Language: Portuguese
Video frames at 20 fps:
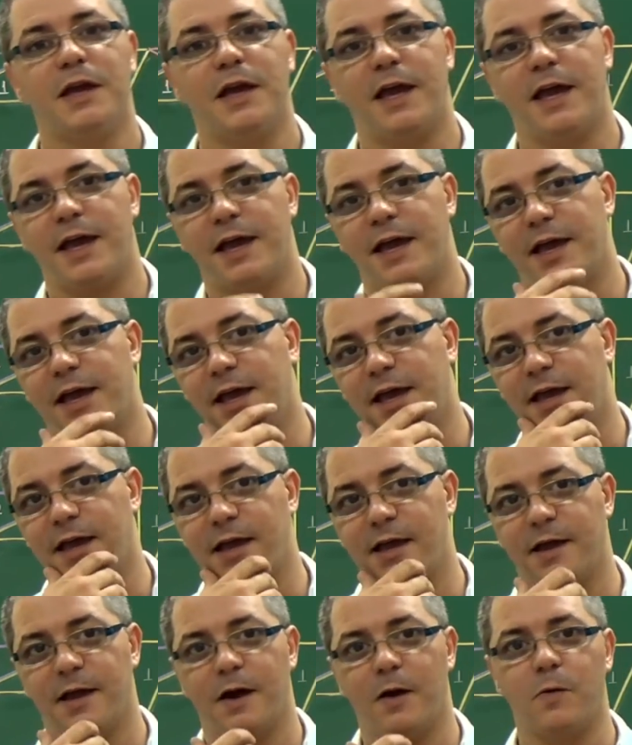
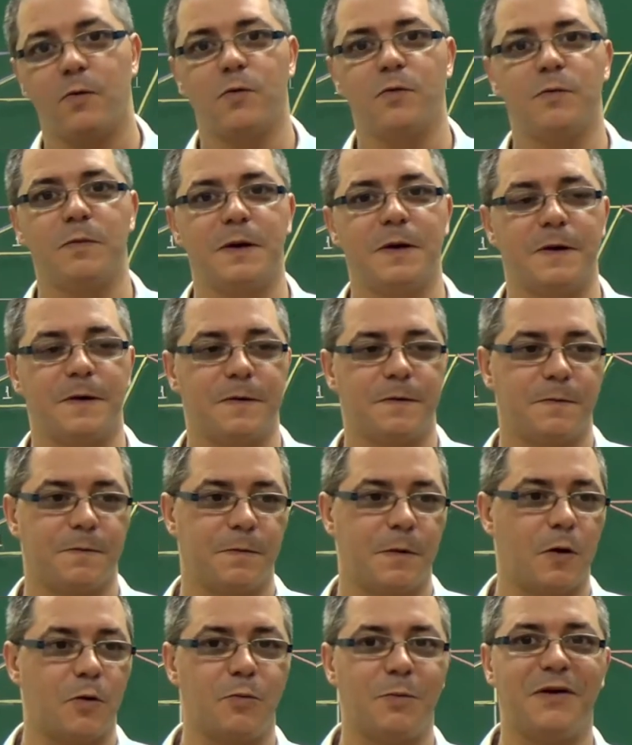é, é, alguma,
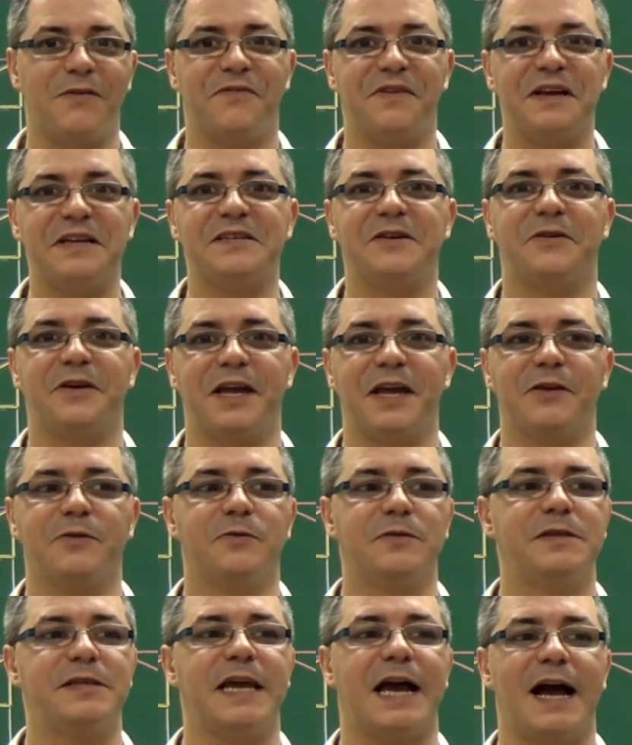alguma vez alguém
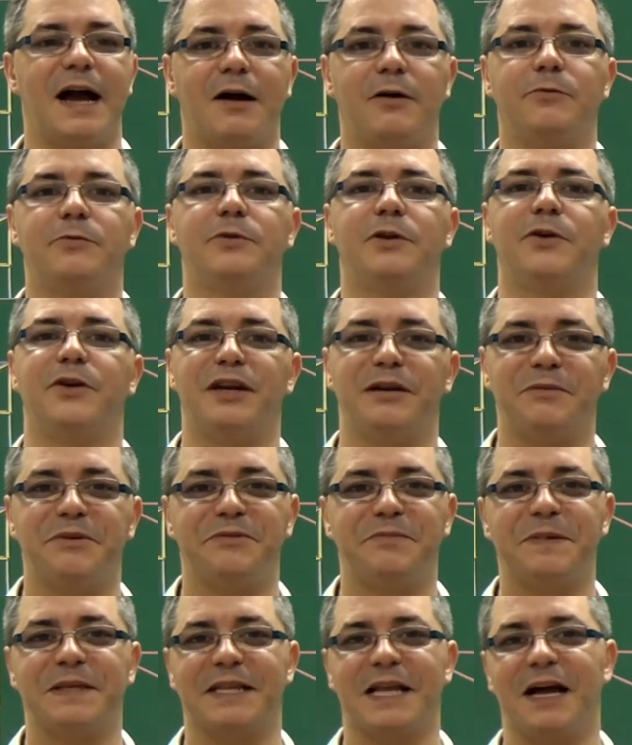enunciar o Teorema de
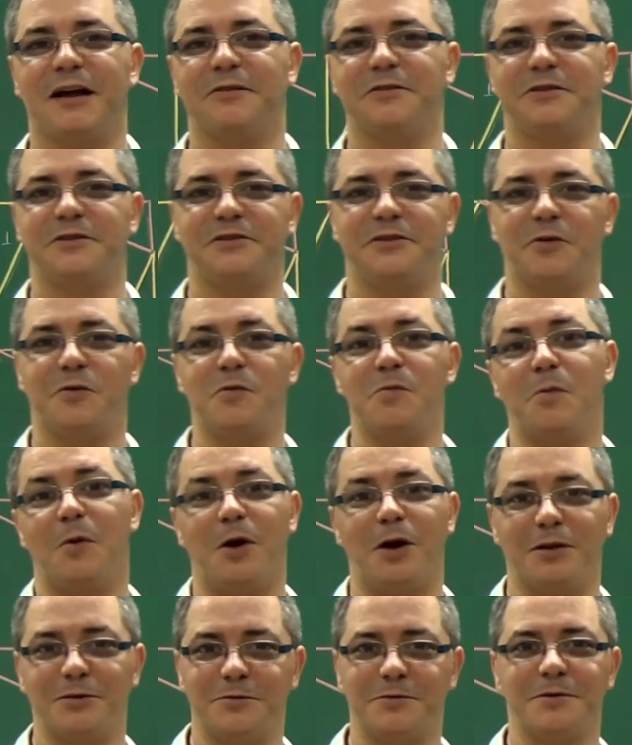Pitágoras de algum
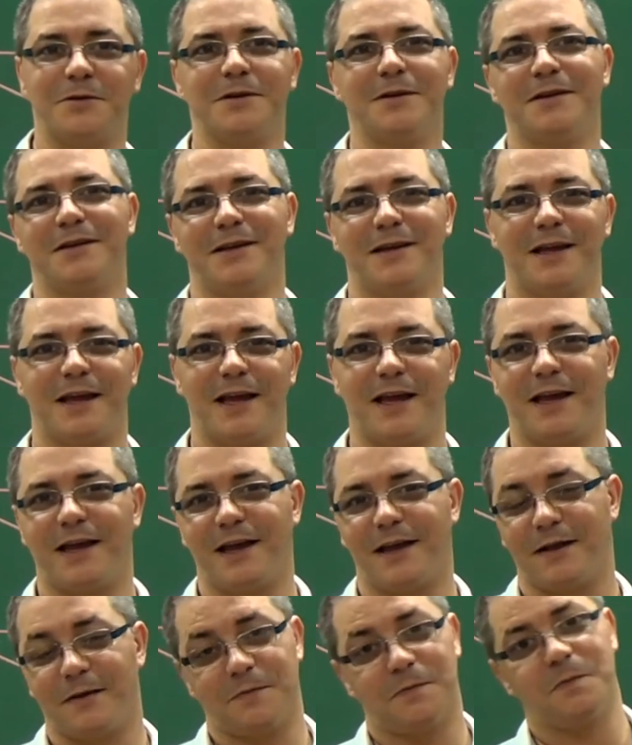modo,
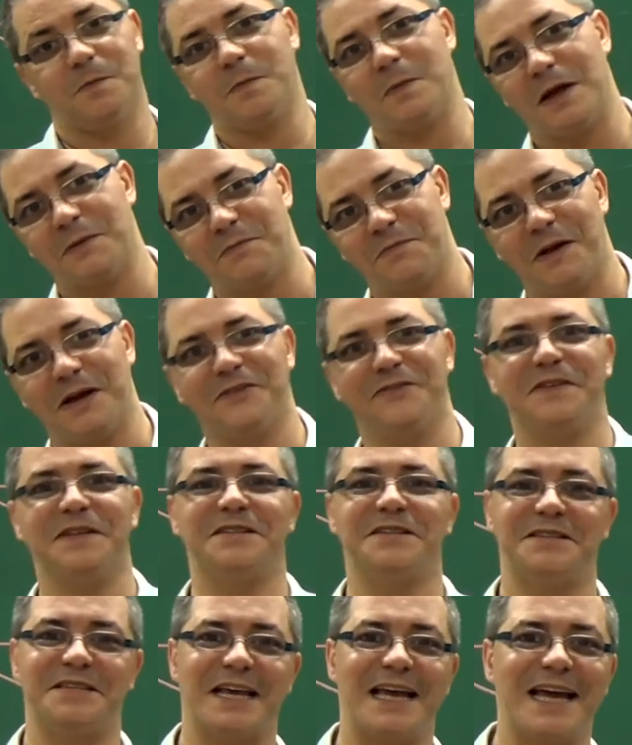é, às
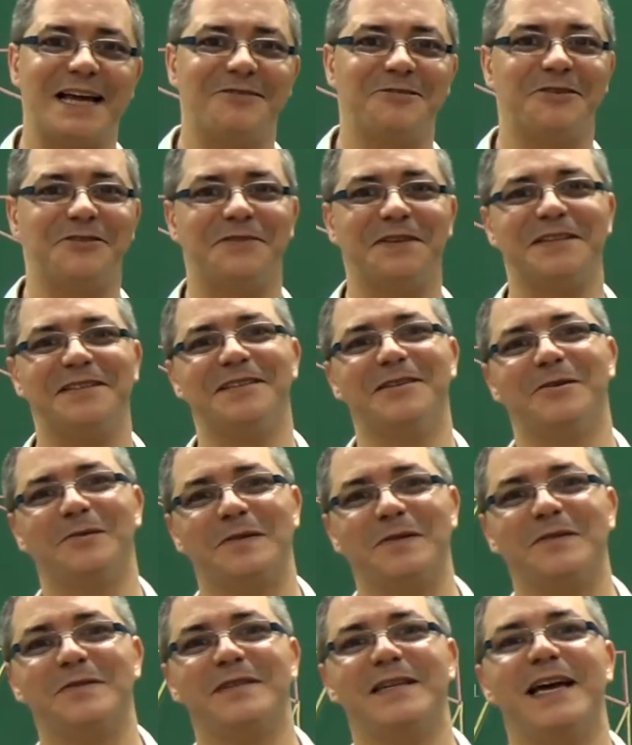vezes certo, às vezes não
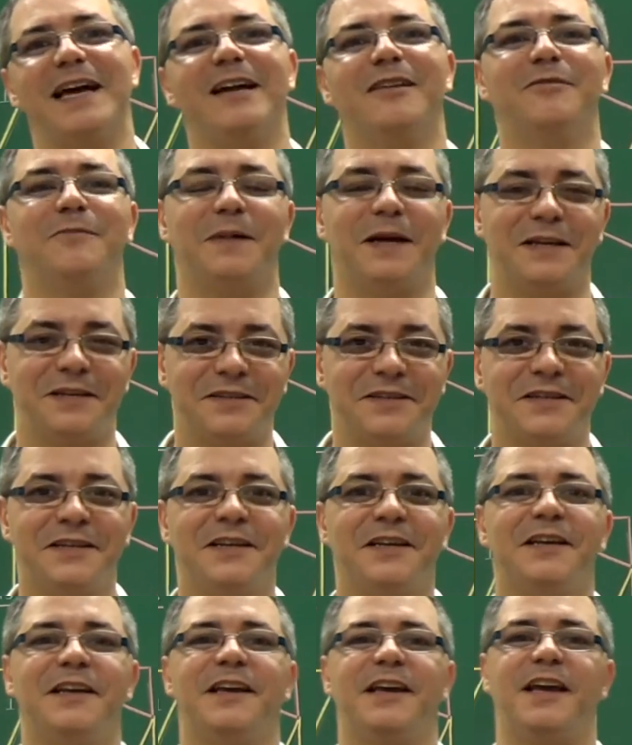tão certo, mas
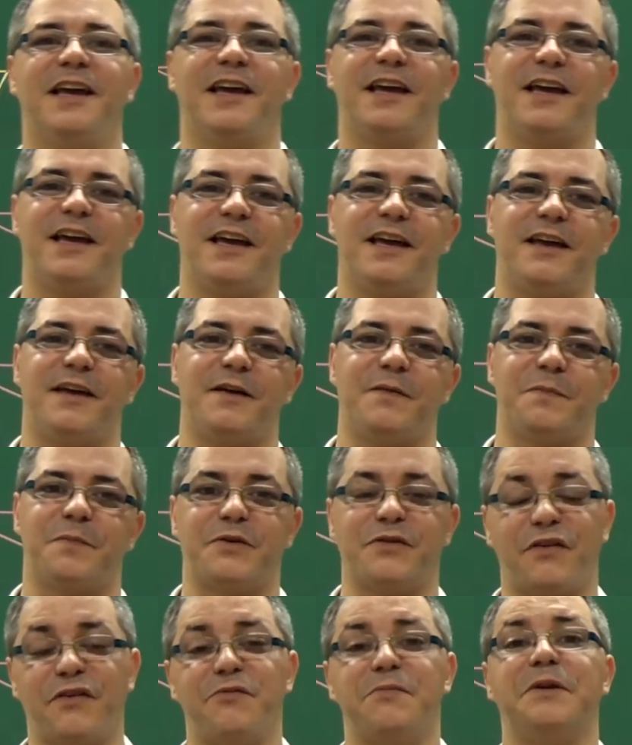é, é,
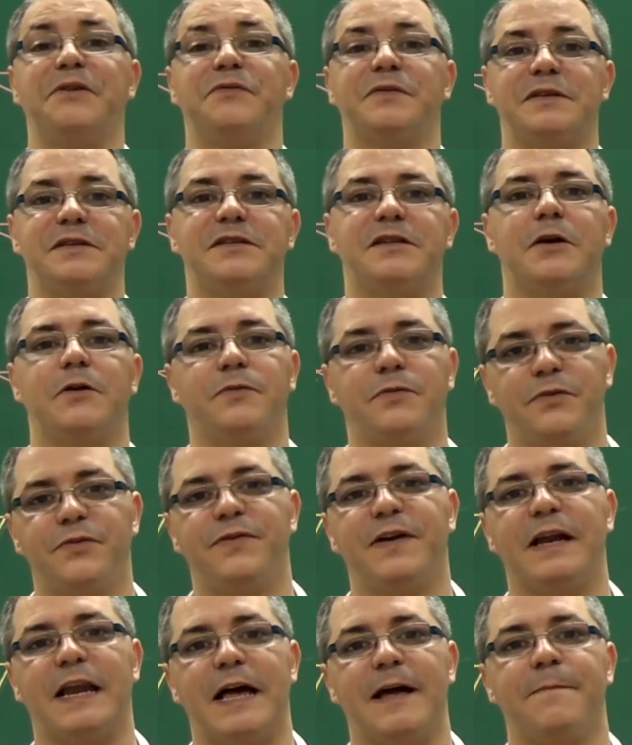provavelmente você já ouviu
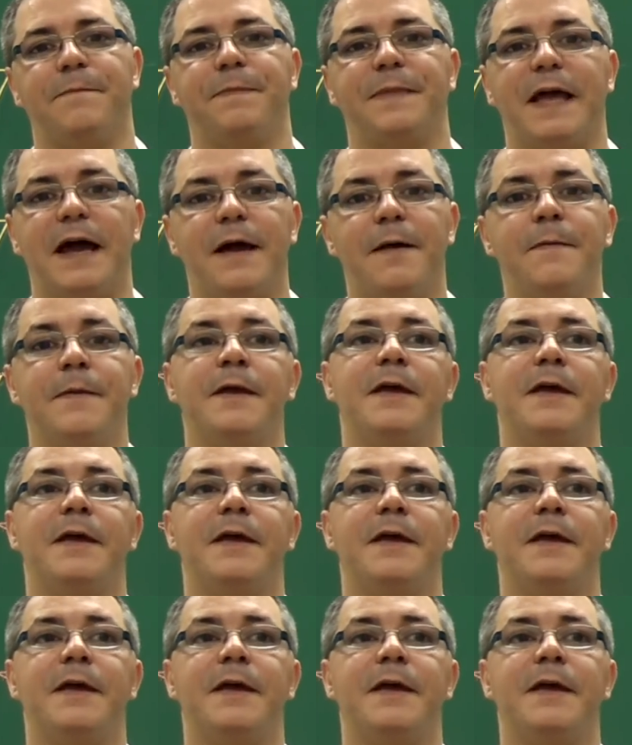falar. Tá?